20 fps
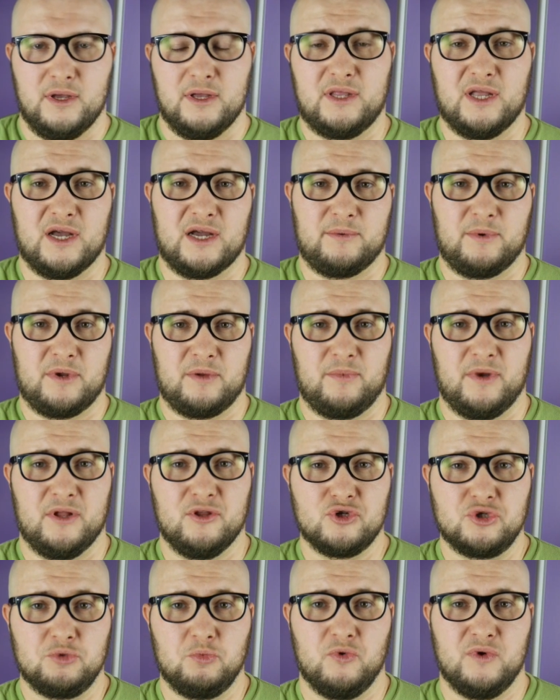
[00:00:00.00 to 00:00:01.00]
Итак,
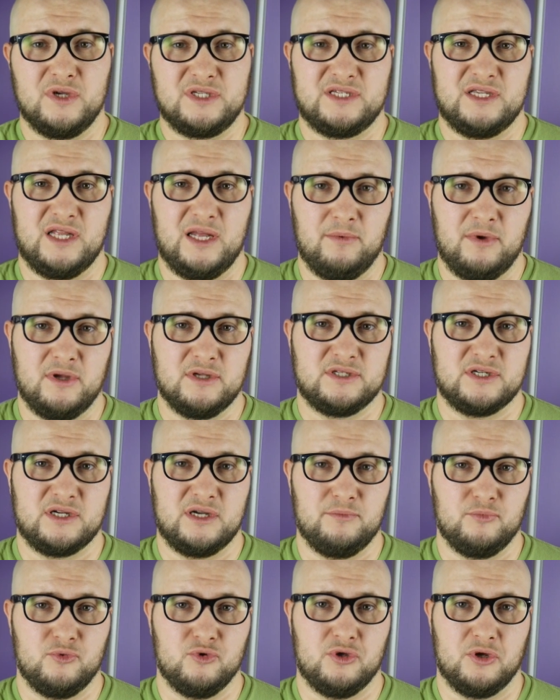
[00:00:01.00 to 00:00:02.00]
предположим, у вас сломался
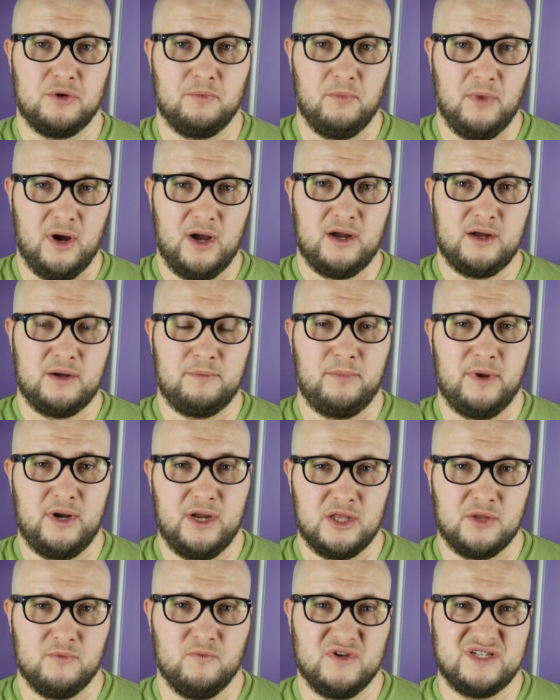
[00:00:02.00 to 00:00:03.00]
компьютер Mac,
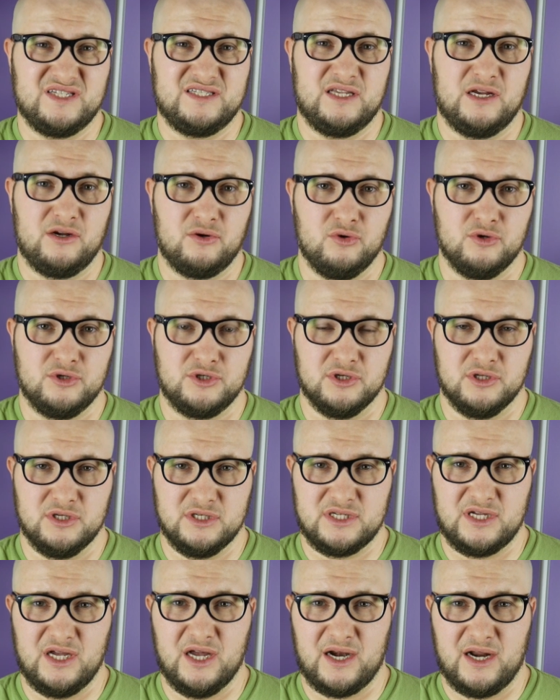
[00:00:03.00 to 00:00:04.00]
при этом у вас
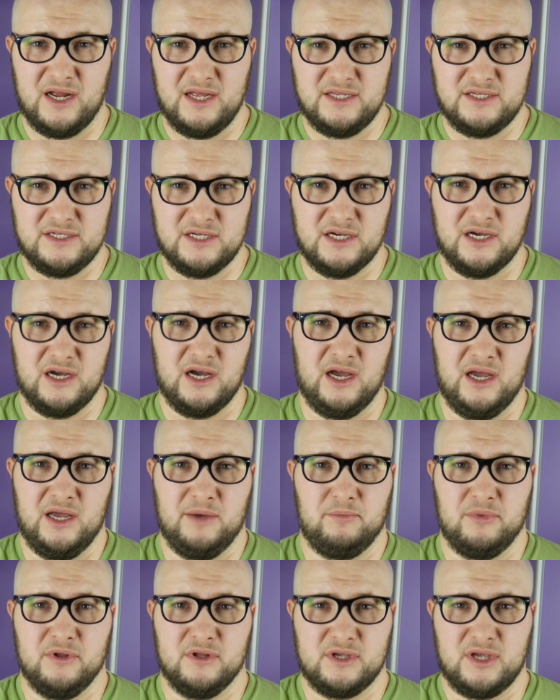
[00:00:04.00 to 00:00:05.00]
закончилась гарантия, а
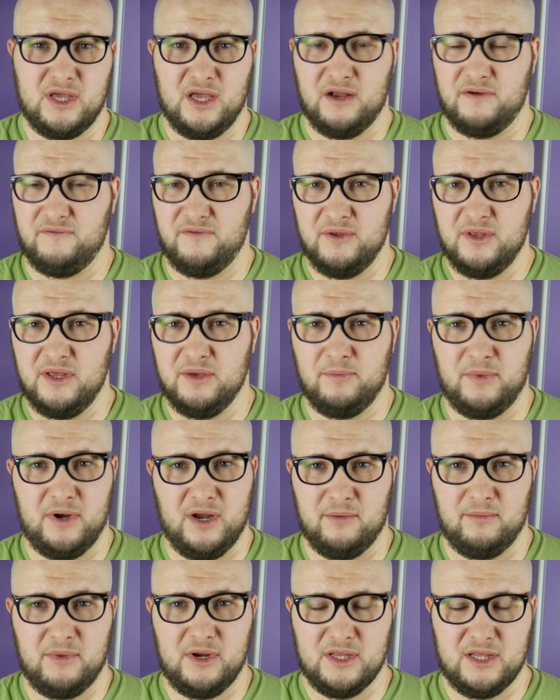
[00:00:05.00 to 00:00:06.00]
Apple Care вы не
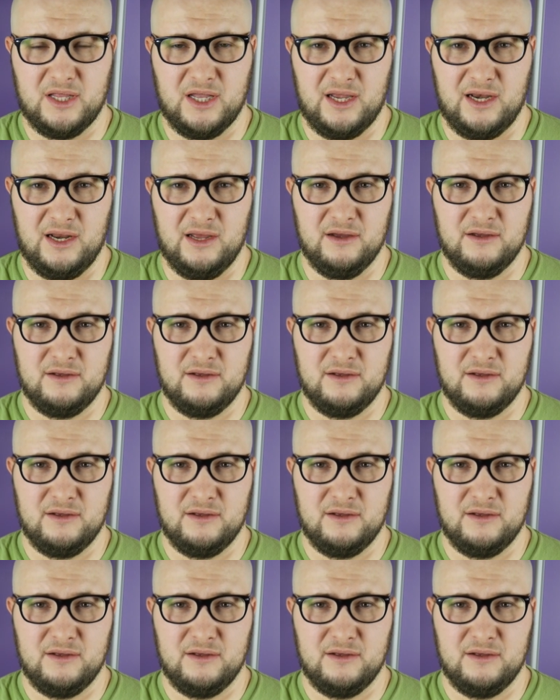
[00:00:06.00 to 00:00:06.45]
приобретали.